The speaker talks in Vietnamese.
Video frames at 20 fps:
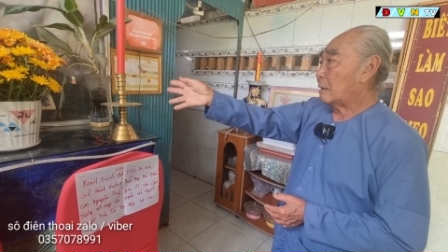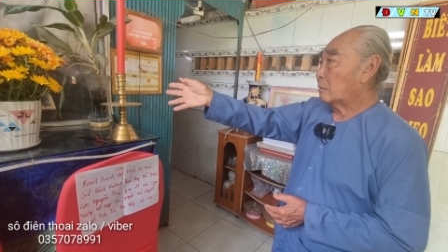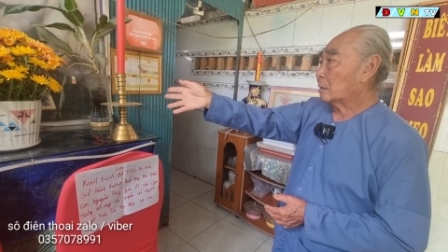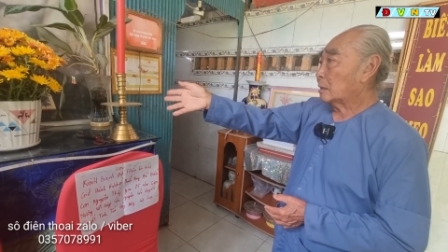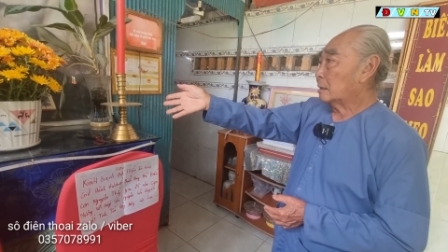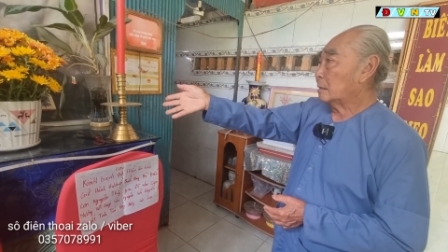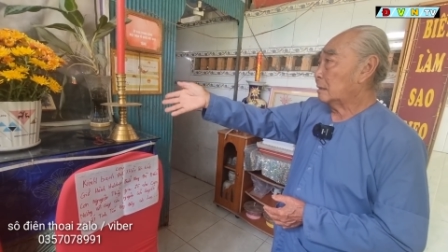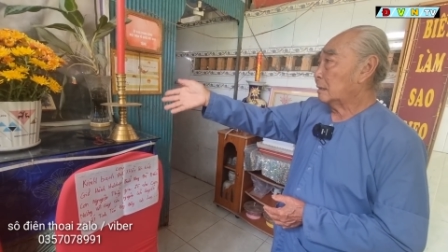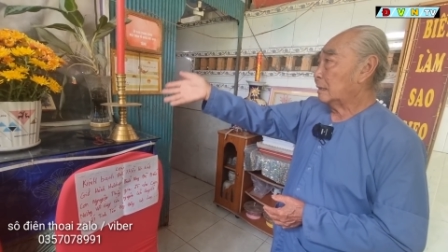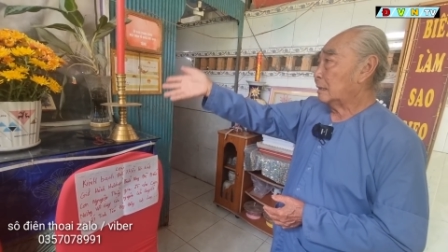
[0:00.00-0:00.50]
Dạ. đâu
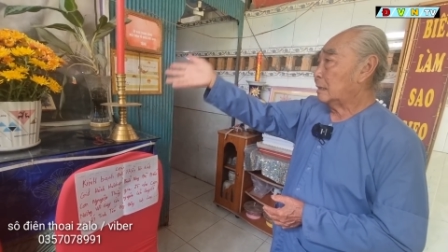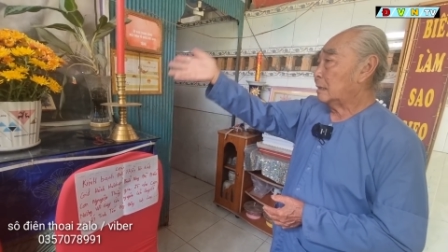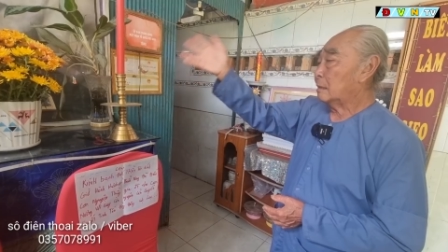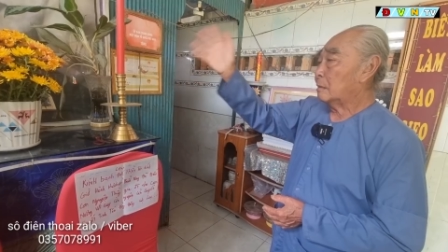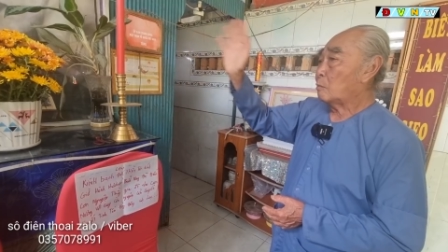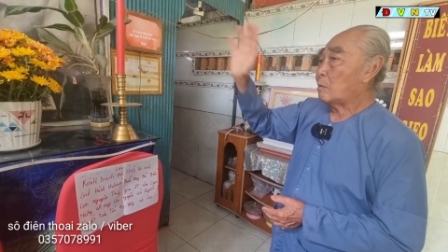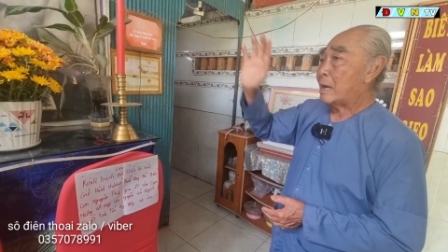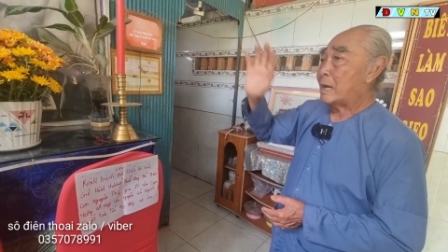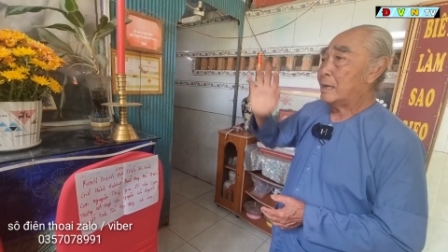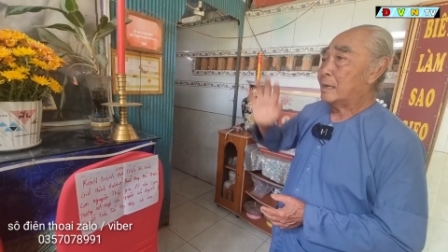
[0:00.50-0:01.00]
từ cái này
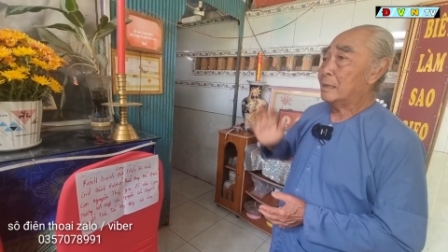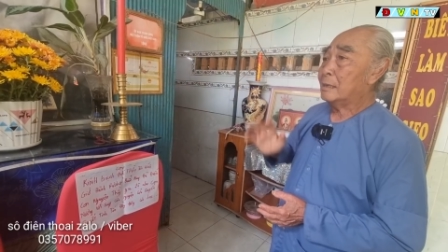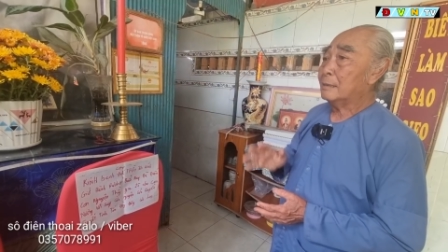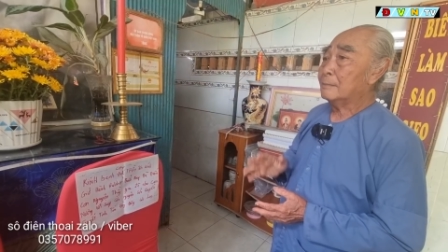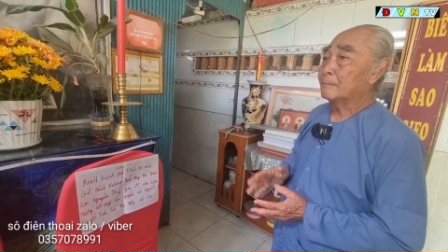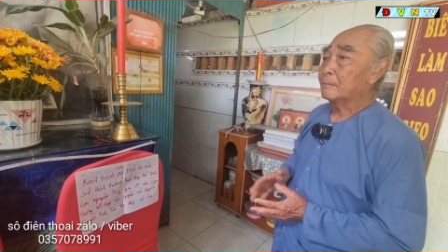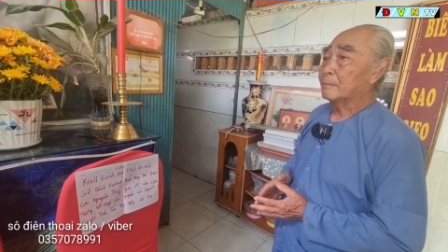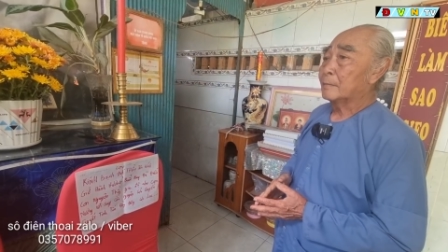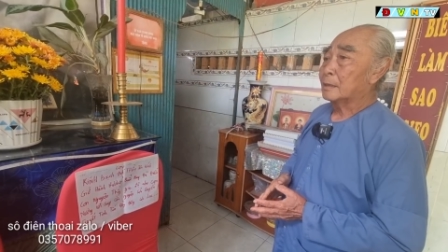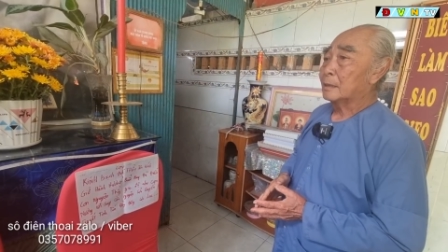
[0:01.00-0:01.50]
lên là qua
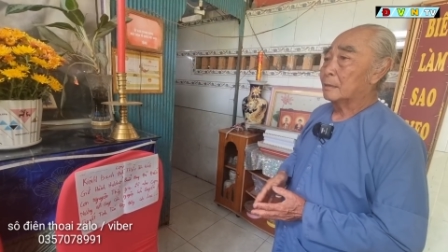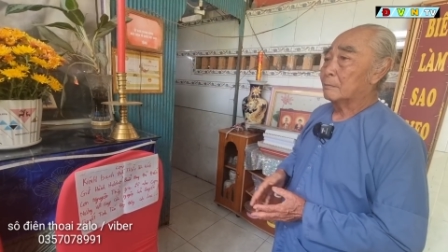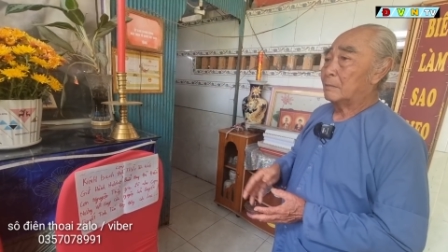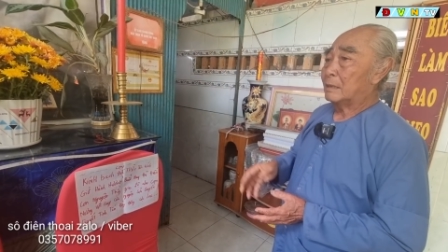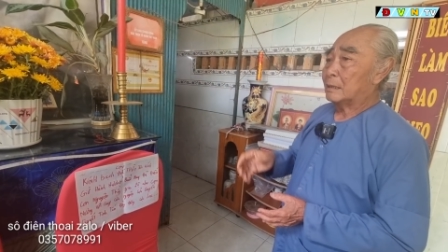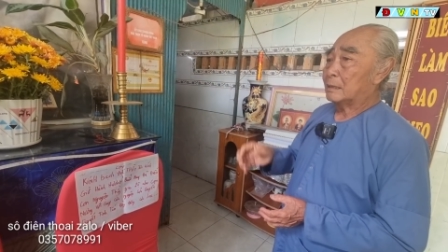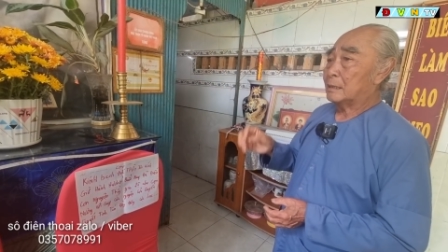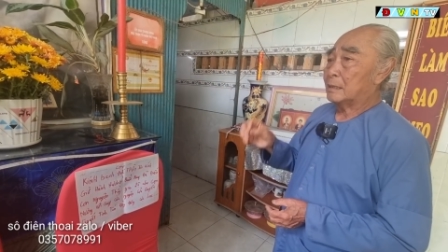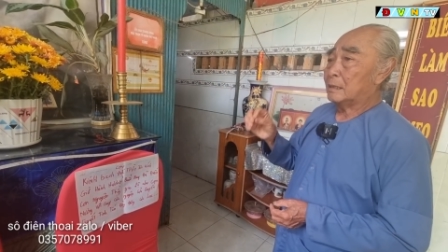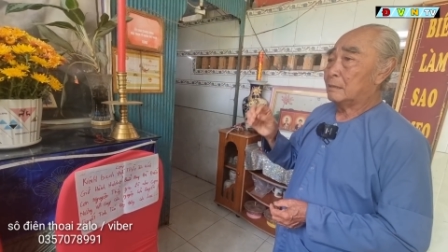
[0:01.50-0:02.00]
hết
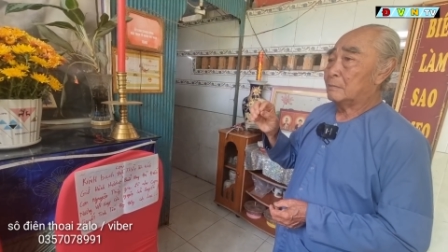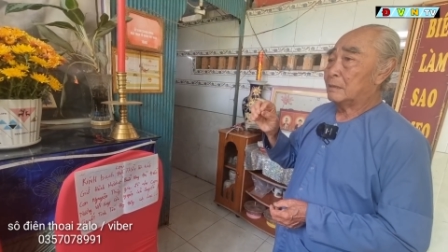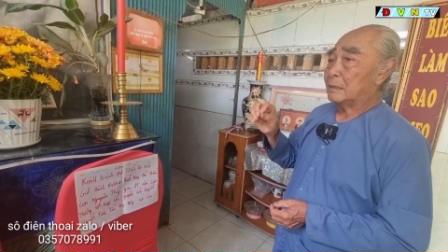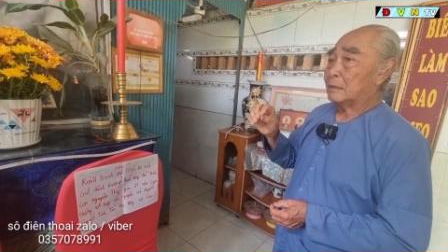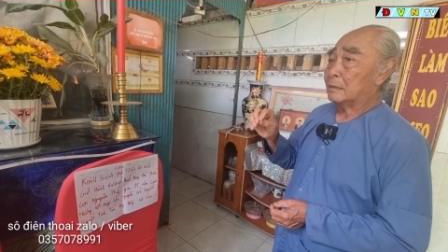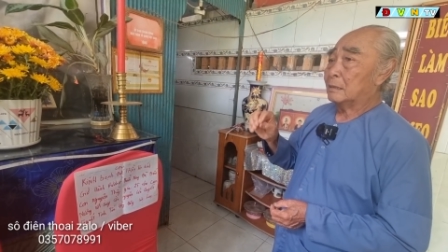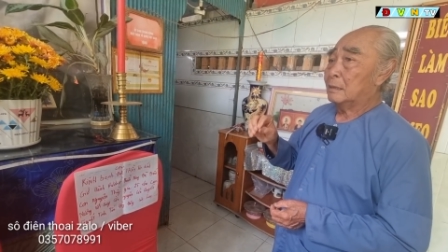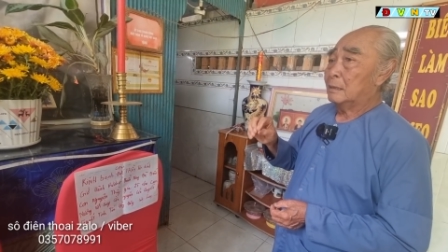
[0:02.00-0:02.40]
mà khi mà